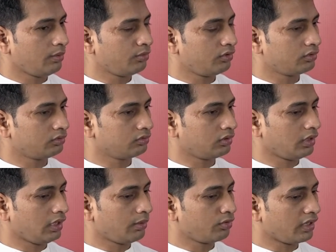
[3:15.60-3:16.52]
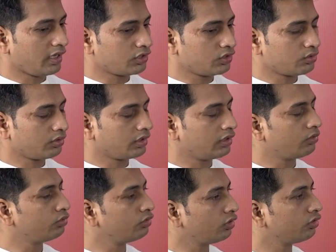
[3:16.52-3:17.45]
এবং এবং একই সঙ্গে
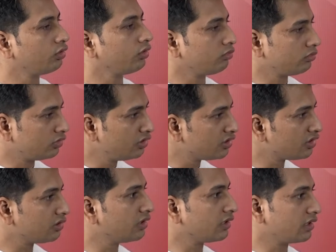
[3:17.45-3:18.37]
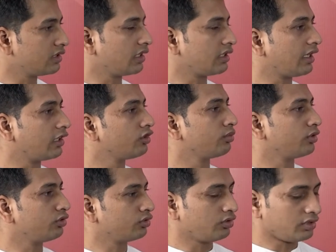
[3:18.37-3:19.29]
অন্যান্য নিচের দিকে যারা দায়িত্ব
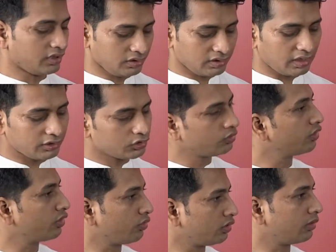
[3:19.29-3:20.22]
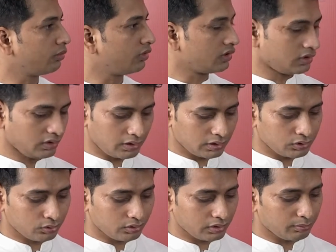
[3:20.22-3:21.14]
পালন করেন তাদের সঙ্গে কথা বলেছি একই
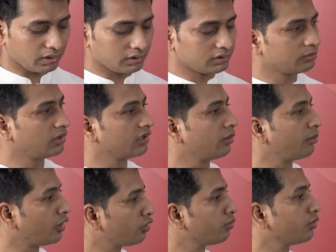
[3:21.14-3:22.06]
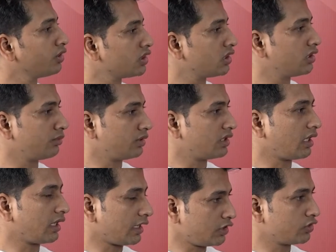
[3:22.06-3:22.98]
সঙ্গে বাংলাদেশ ব্যাংকের ব্যান্ডেড প্রতিষ্ঠান হিসেবে
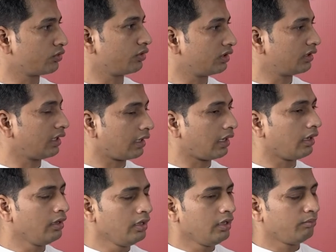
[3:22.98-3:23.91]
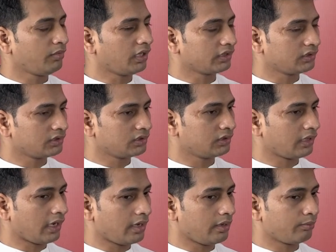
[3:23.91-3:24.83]
যারা কাজ করেন তারা বাংলাদেশের
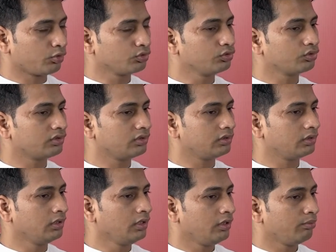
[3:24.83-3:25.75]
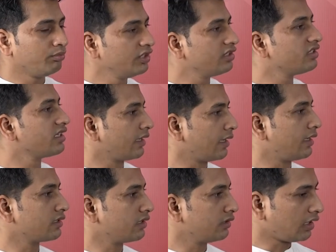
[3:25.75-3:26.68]
প্রযুক্তিবিদ যারা
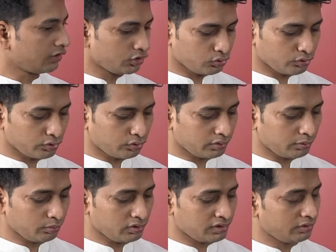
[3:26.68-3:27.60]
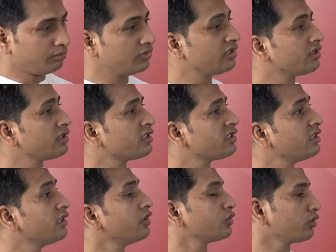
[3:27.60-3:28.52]
আছেন তাদের সঙ্গে কথা বলছি
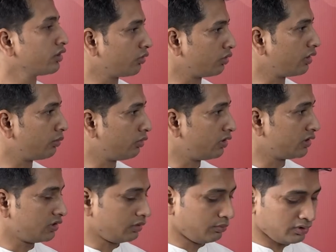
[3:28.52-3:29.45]
বিটিসিএল এর সঙ্গে কথা বলেছি